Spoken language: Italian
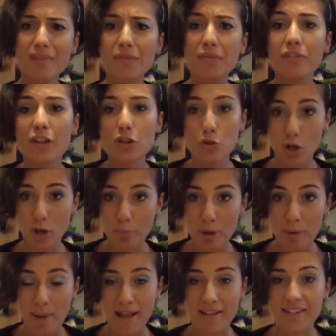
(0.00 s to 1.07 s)
vi faccio una
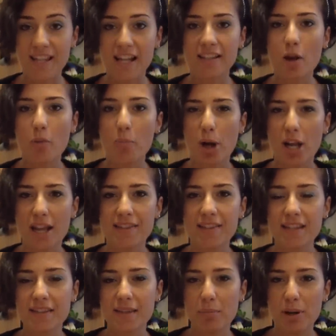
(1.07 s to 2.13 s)
premessa che è un po' la
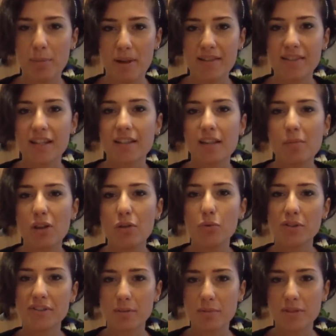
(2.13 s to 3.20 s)
stessa premessa dei miei
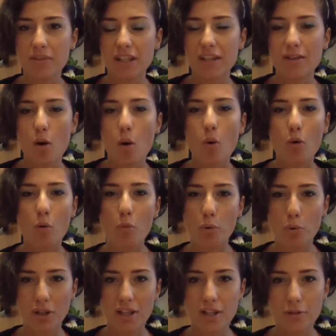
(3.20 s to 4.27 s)
ultimi video o
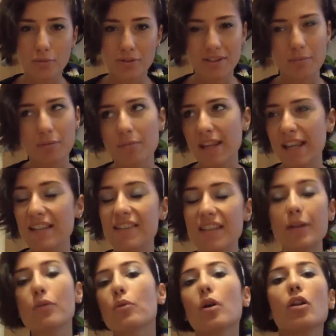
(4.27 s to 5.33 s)
comunque degli ultimi
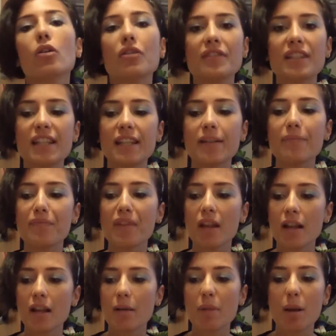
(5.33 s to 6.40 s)
mesi, quello di
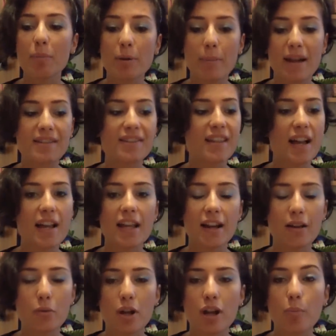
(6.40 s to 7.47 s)
la mia premessa
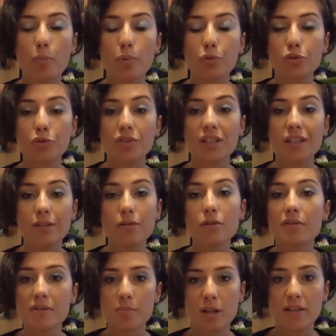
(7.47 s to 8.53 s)
era quella appunto di
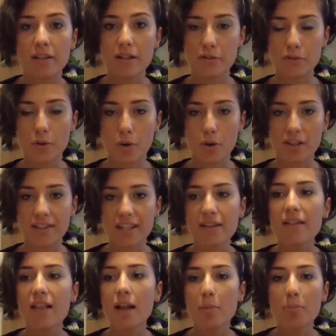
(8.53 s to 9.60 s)
non spendere
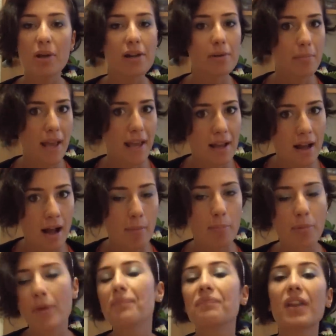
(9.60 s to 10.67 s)
soldi per make
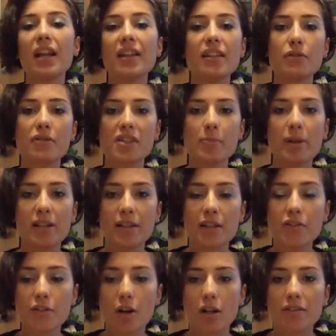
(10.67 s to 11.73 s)
up e di non
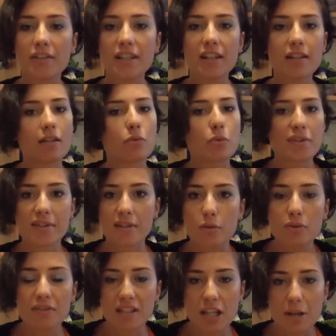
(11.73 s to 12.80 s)
spendere soldi in acquisti
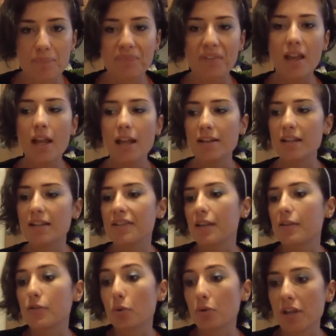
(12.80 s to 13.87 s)
inutili nel
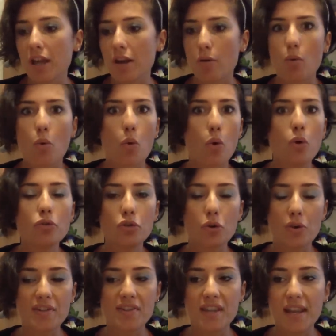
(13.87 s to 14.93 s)
senso che un
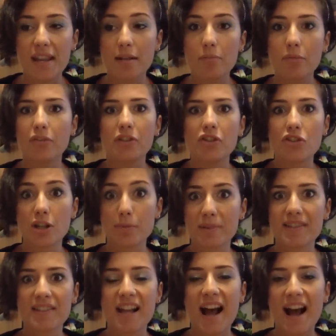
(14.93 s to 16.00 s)
conto se mi finisce il
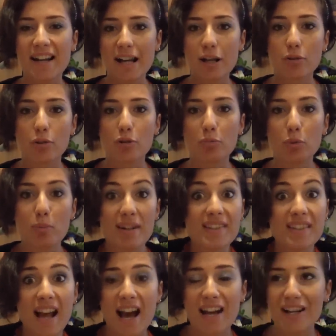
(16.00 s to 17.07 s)
mascara, non ho più
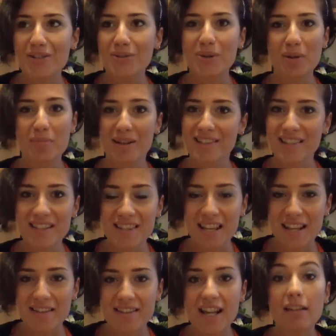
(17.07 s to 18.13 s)
mascara, sono rimasta
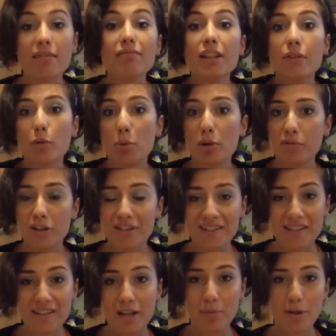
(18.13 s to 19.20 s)
senza, devo per
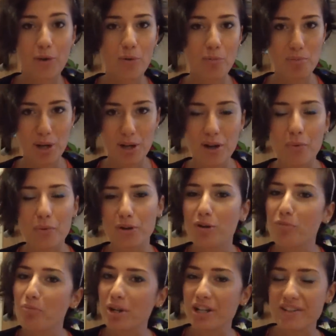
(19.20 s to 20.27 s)
forza andarmene a comprare
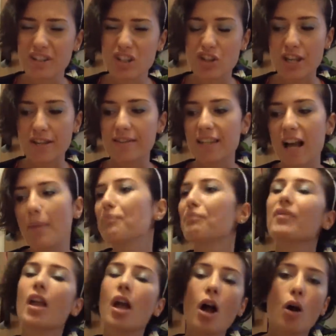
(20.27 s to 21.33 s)
uno per esigenza
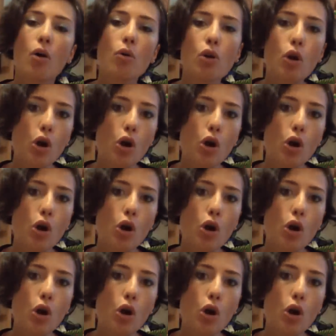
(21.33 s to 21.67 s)
un